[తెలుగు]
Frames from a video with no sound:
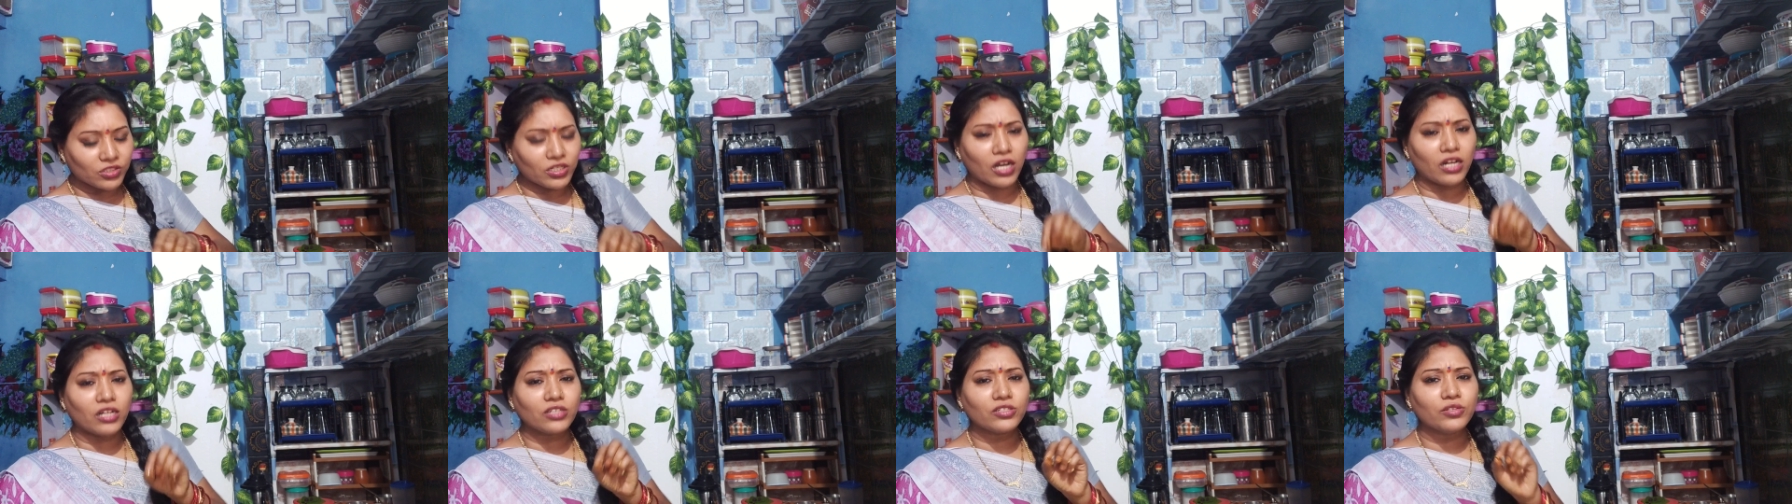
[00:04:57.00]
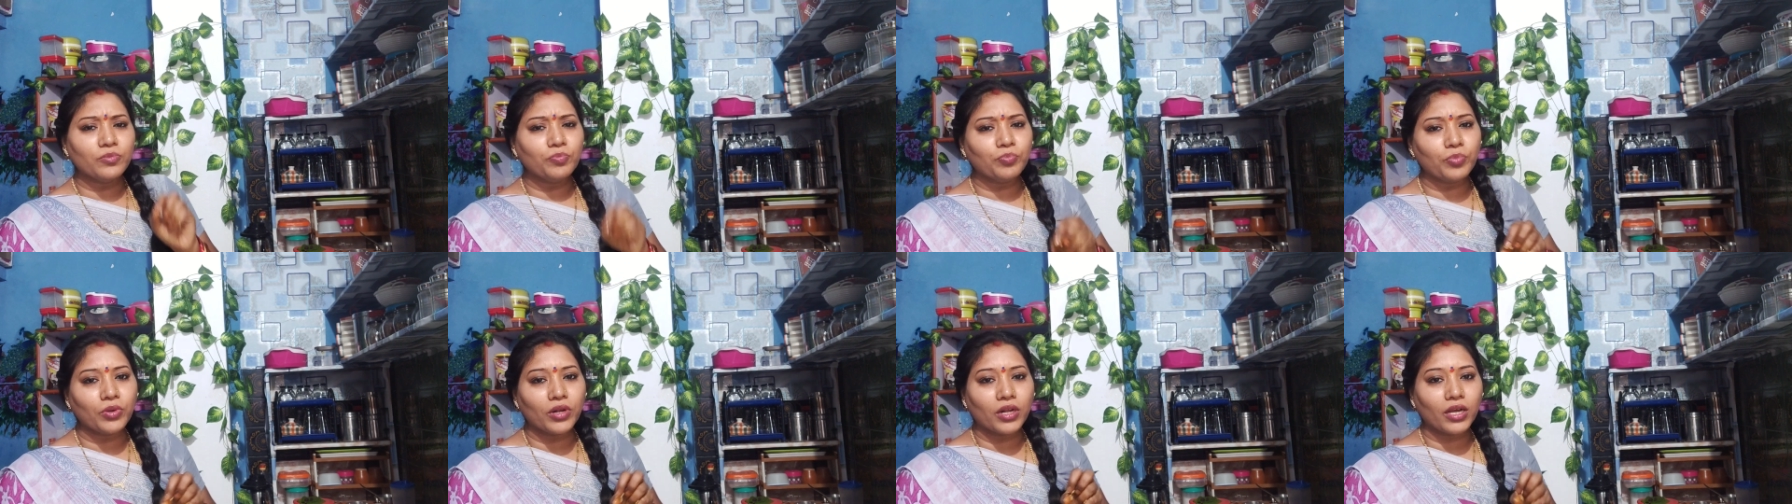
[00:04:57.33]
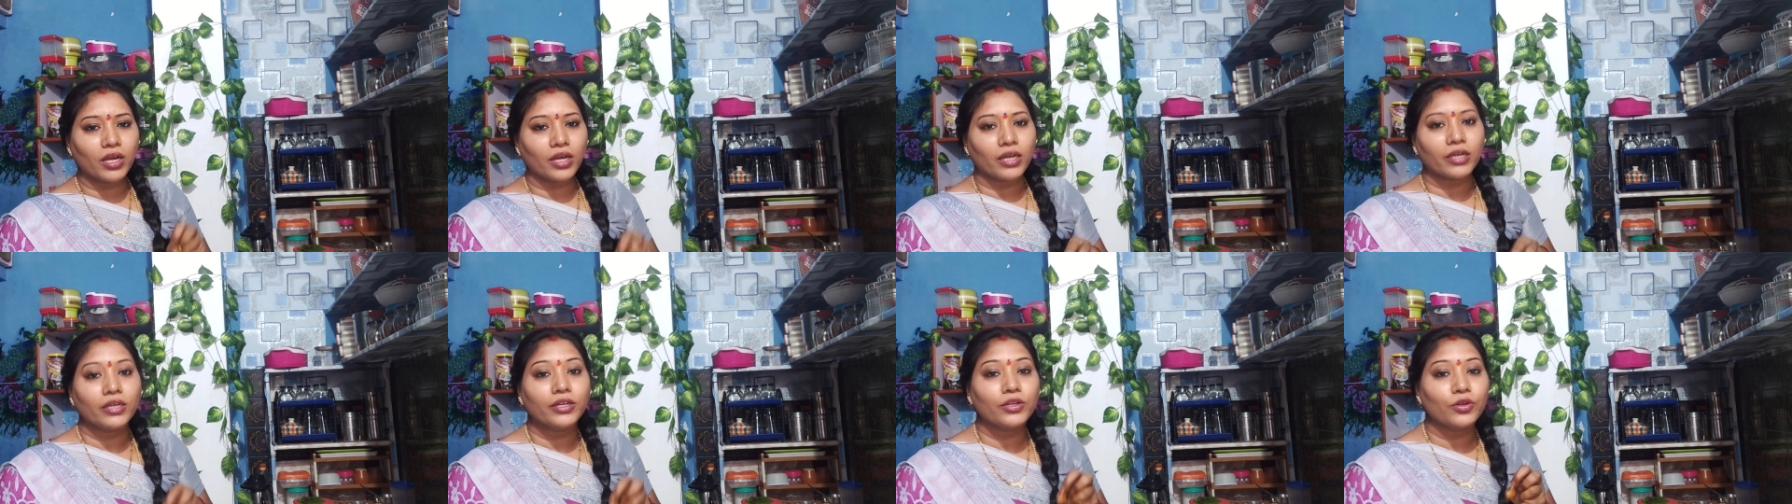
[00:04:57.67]
చాలా
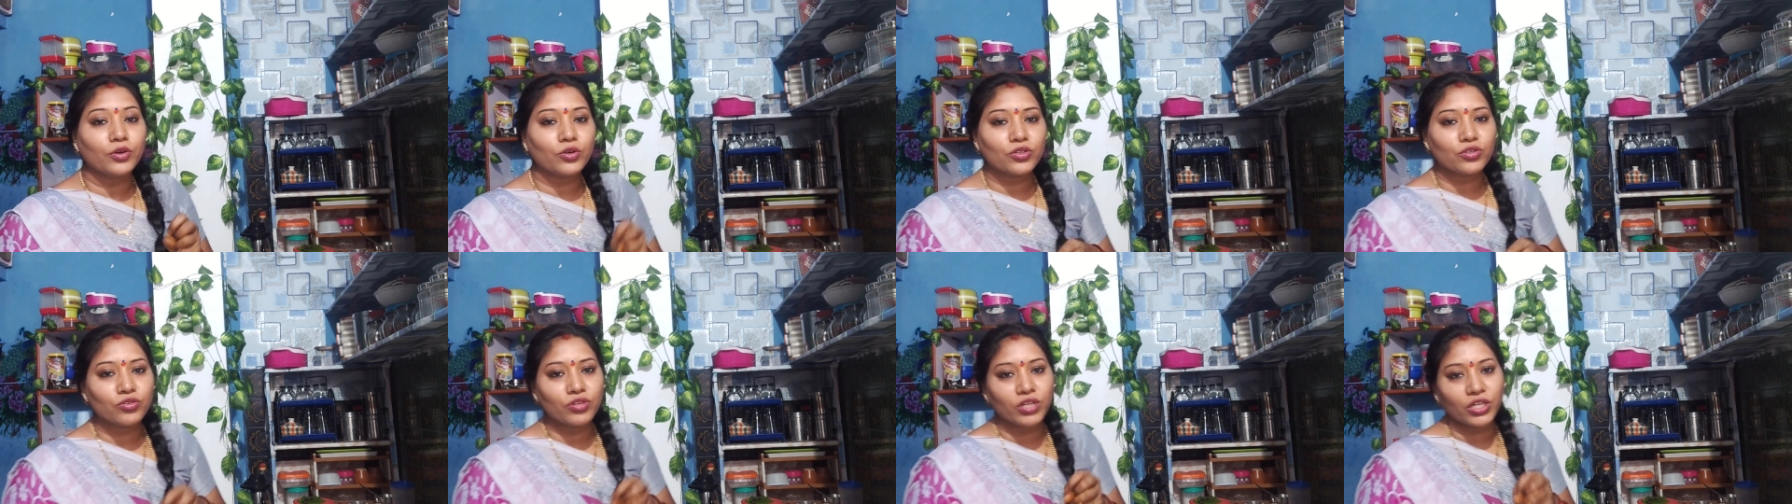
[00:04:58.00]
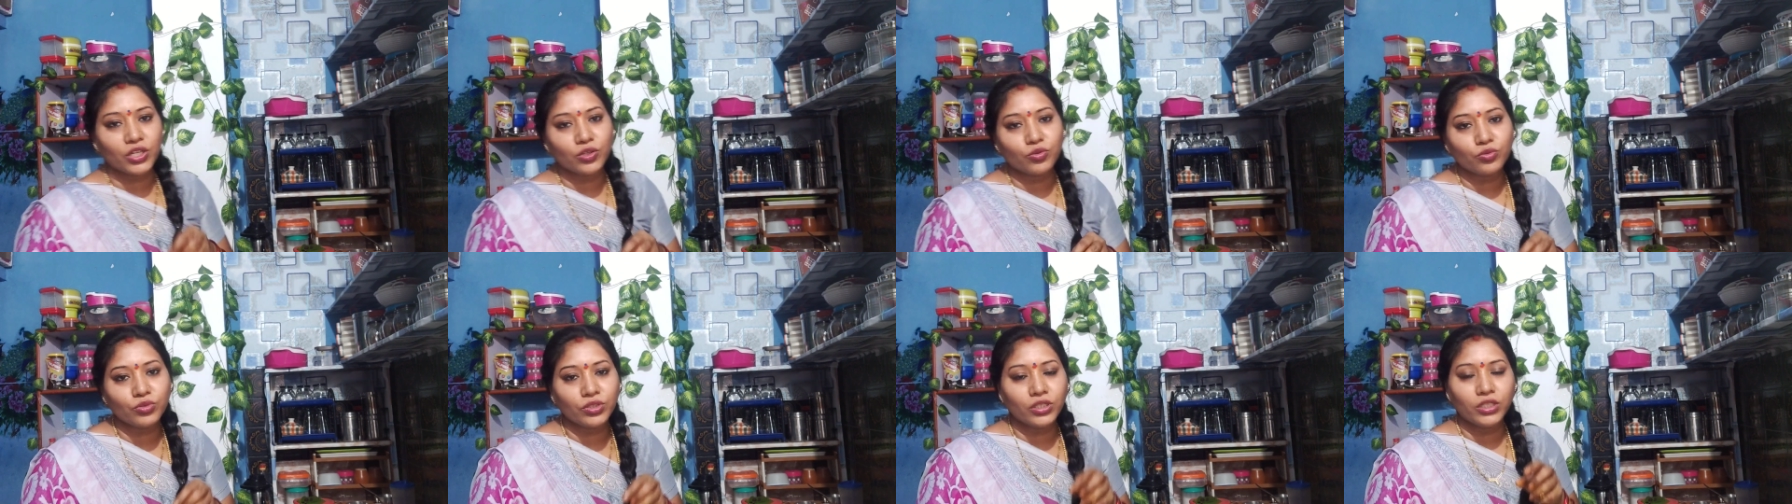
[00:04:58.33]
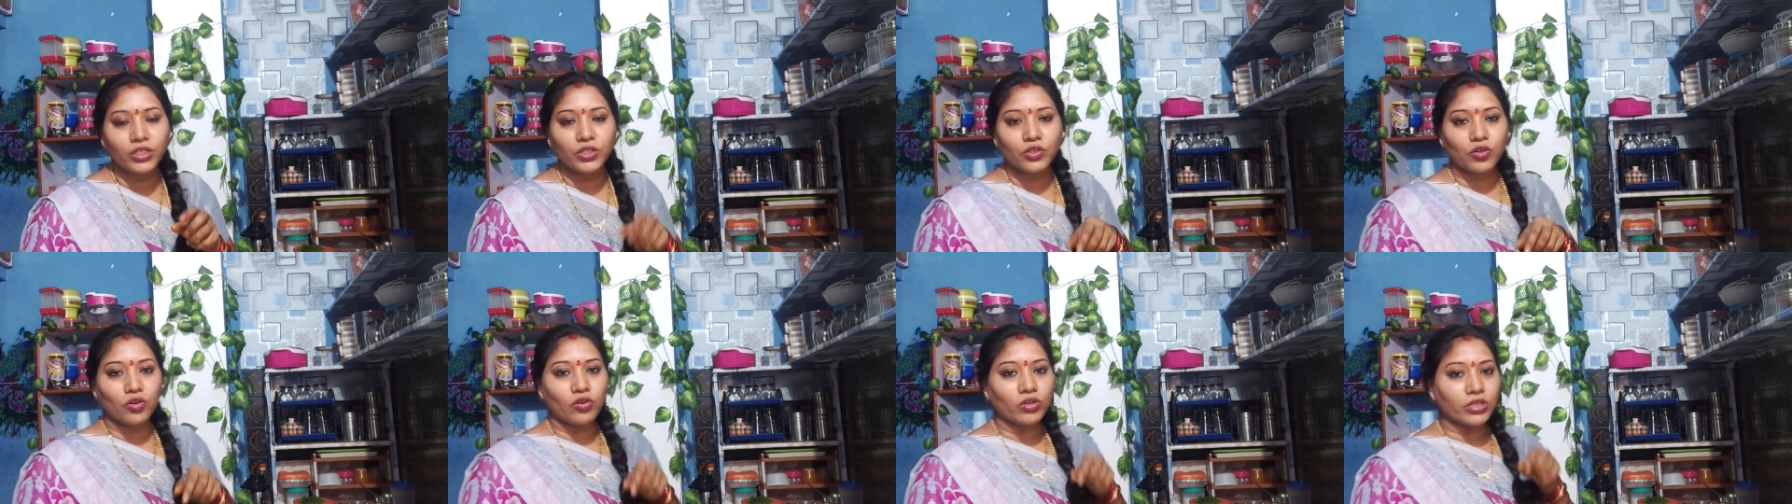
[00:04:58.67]
సింపుల్గా ఈరోజు నేను
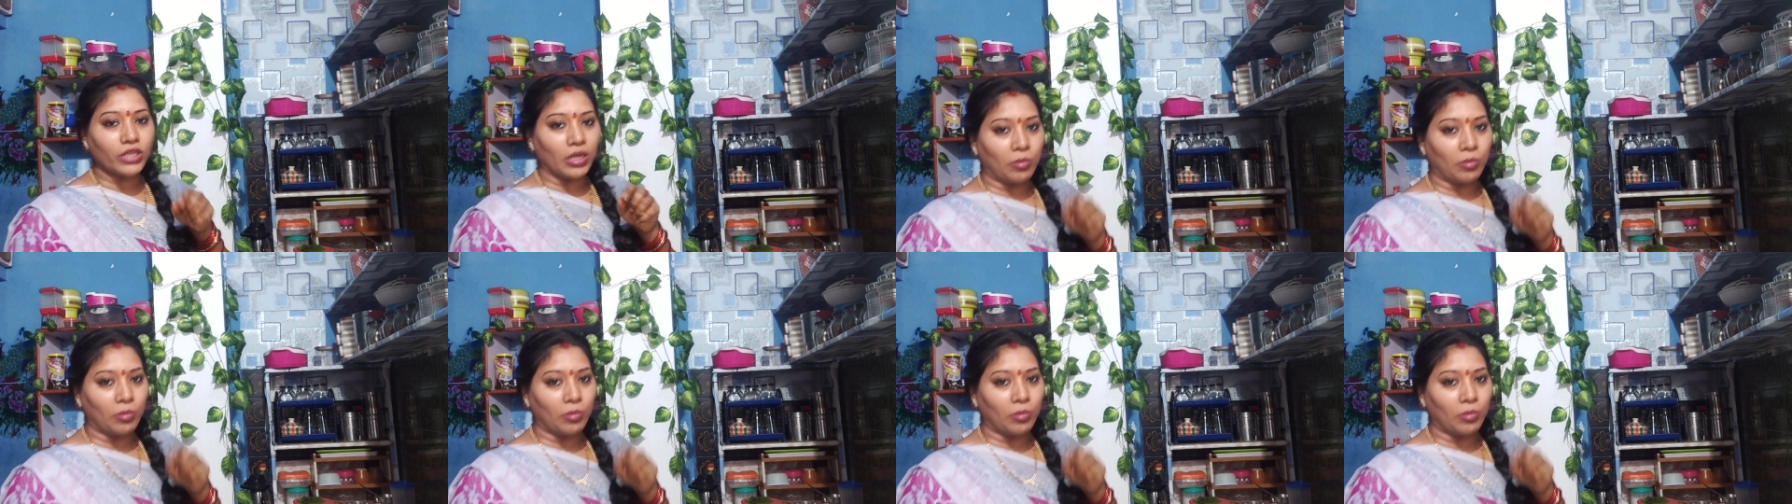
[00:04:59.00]
దీంట్లో